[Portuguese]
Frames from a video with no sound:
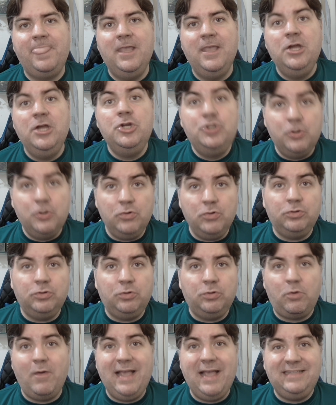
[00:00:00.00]

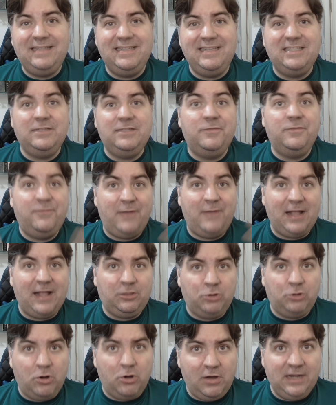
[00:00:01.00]
junto com esses
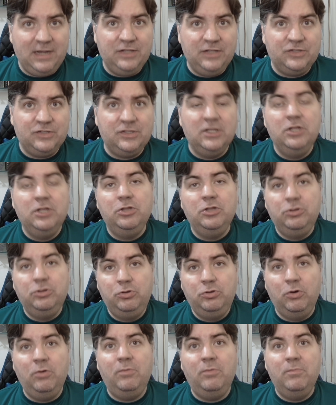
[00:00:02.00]
fatores
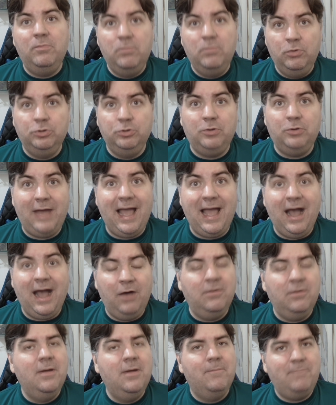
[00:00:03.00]
do mundo
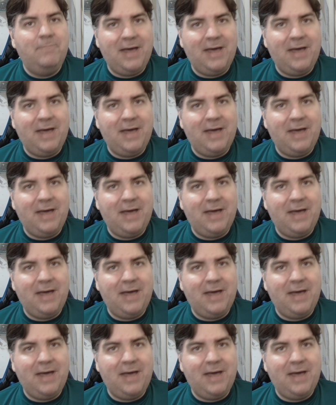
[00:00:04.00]
real,